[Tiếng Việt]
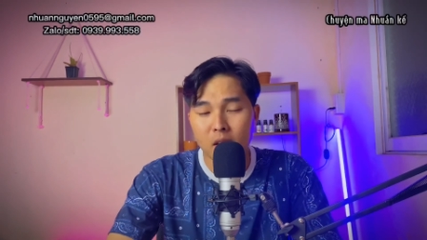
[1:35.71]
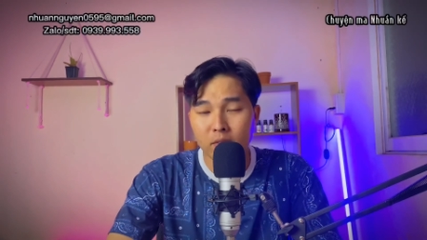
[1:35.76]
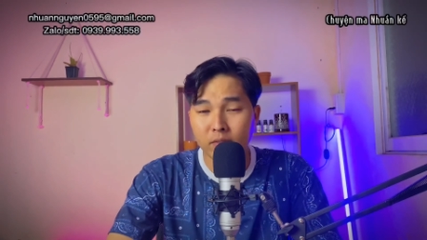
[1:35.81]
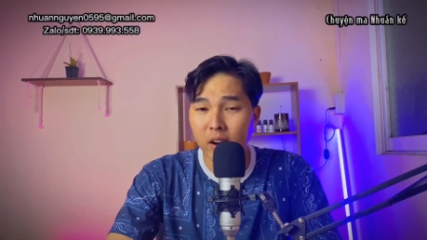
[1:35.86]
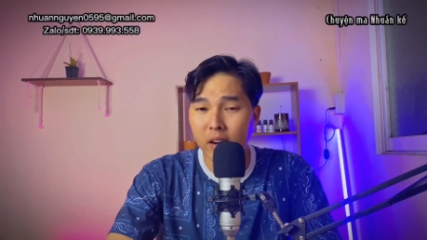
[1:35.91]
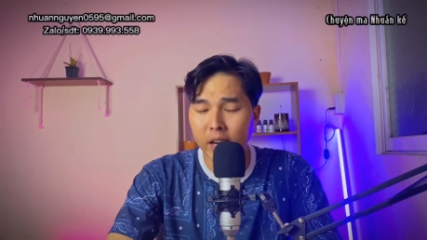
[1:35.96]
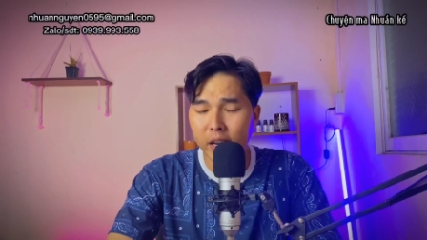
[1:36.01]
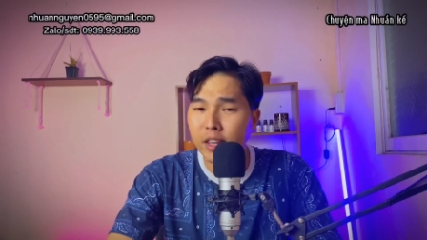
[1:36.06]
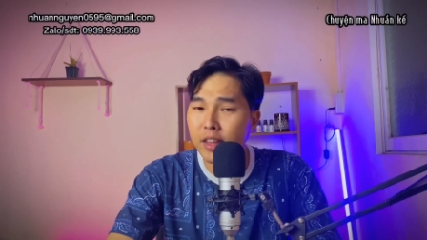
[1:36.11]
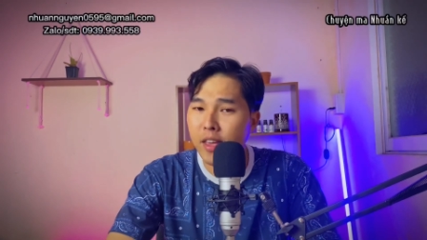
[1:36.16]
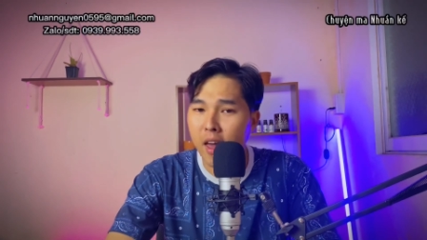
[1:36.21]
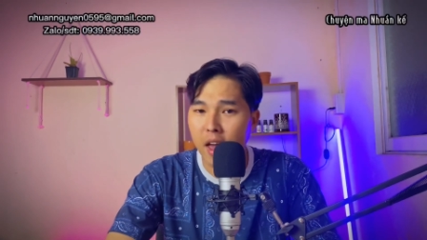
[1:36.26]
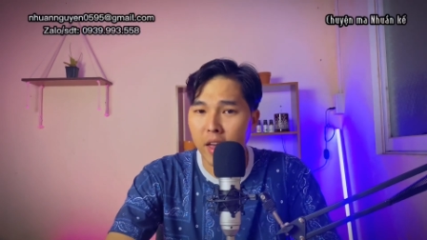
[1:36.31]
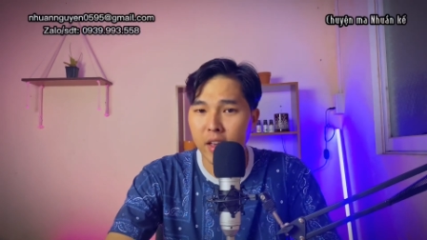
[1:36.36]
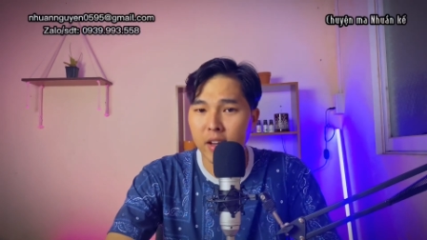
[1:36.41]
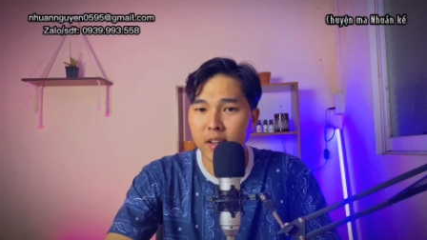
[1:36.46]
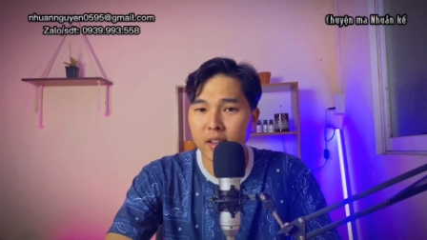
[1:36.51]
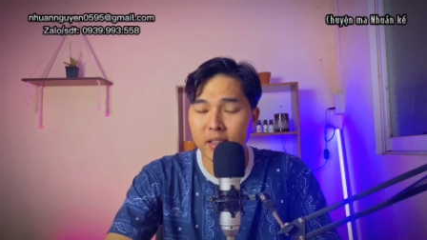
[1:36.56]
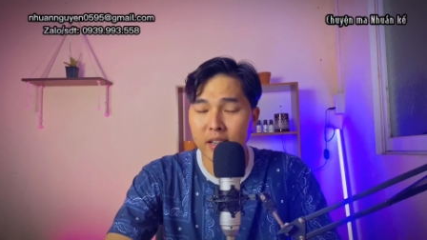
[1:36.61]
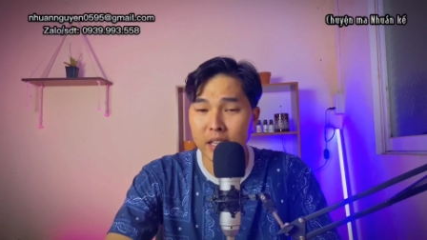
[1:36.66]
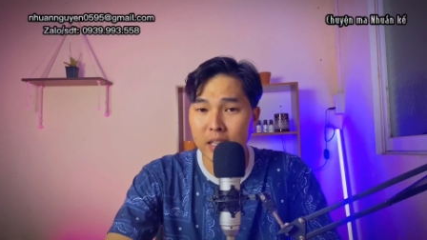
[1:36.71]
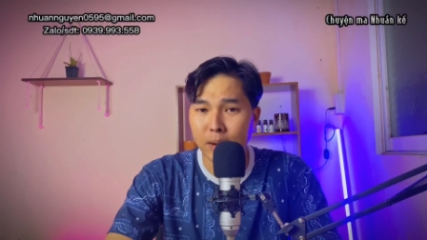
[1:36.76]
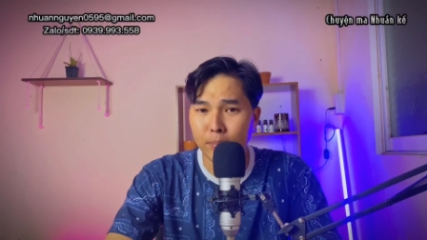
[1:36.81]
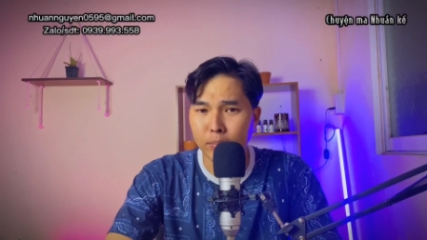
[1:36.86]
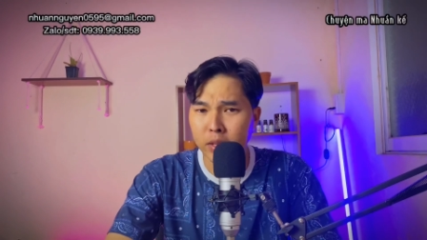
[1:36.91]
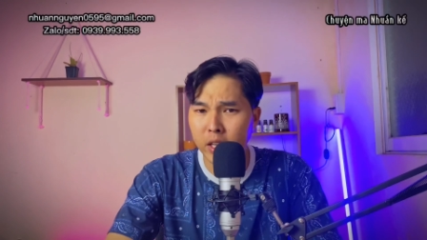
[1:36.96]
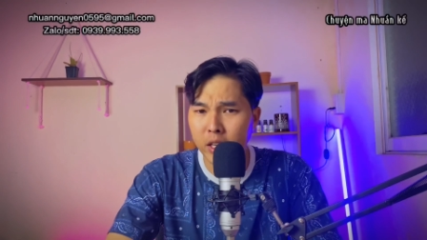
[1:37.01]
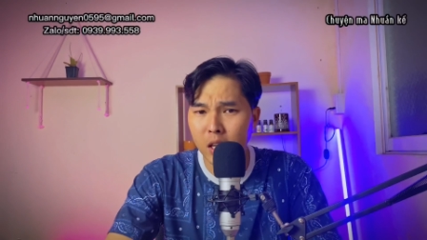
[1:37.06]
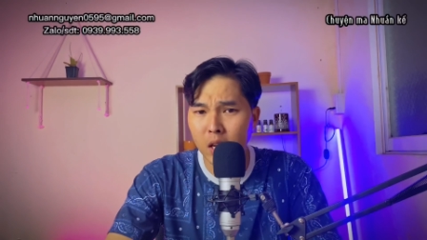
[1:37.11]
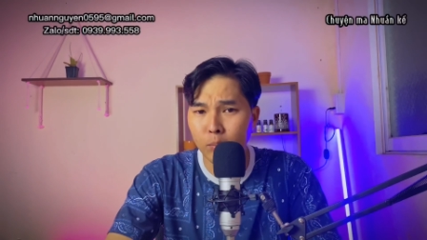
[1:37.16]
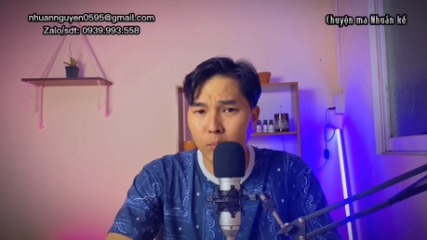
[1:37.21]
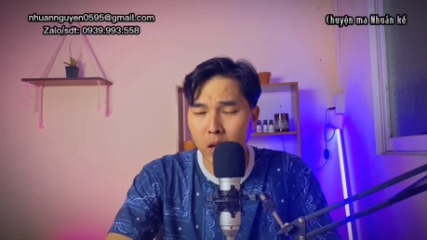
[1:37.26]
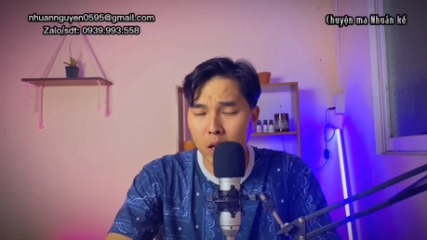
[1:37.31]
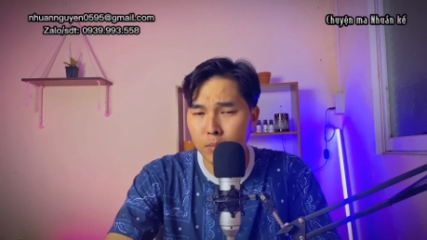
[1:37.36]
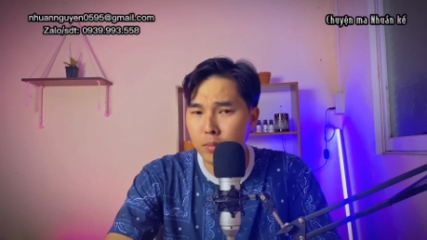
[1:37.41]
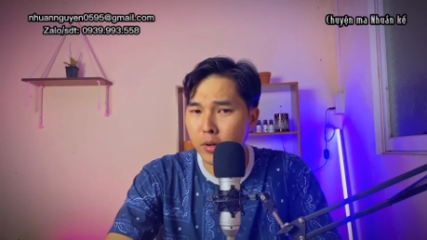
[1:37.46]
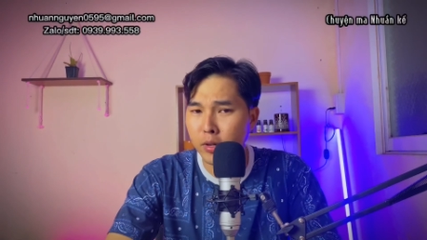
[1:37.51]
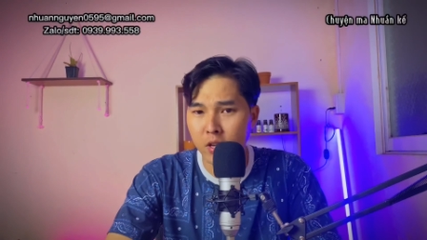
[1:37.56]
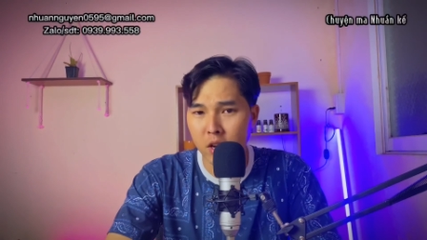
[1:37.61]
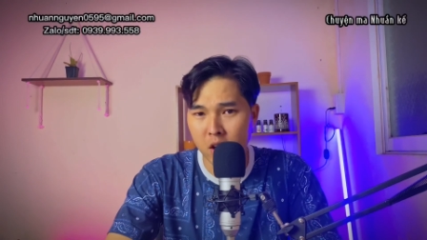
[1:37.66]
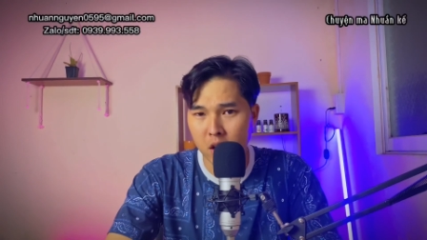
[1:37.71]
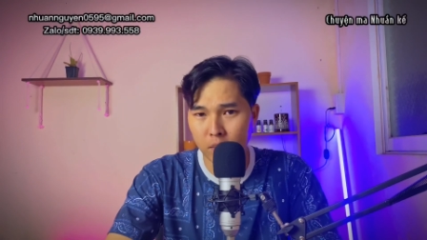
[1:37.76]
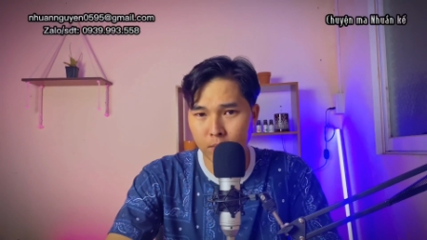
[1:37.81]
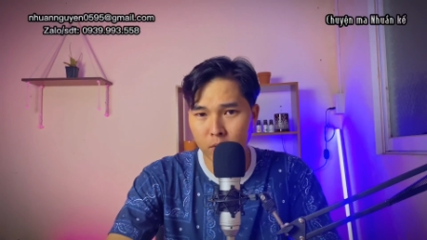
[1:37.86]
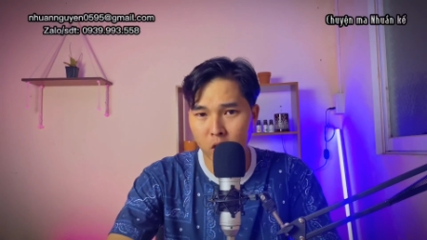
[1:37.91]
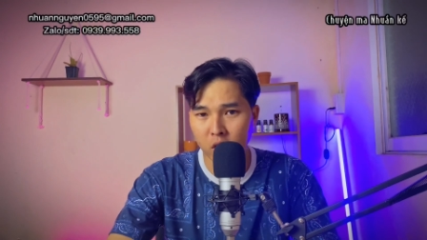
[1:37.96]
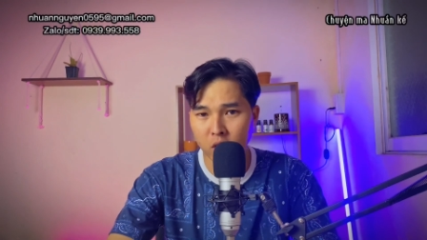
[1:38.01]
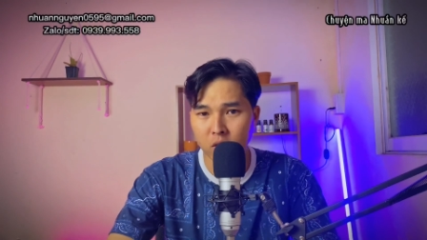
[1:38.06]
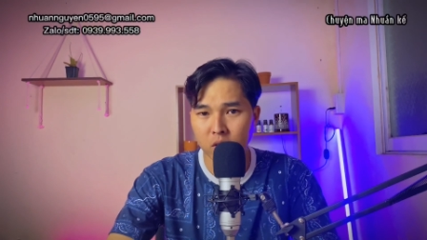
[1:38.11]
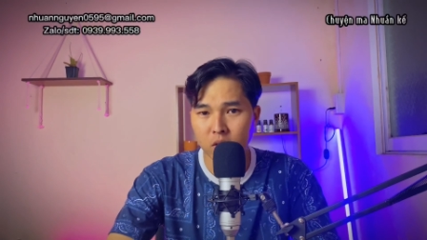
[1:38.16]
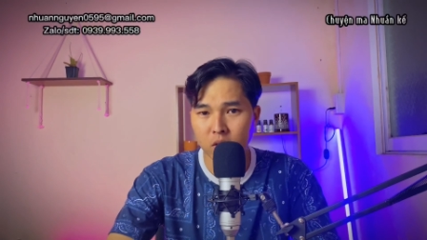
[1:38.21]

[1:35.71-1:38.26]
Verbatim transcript: và khi về á là tầm 9 giờ mấy 10 giờ đêm rồi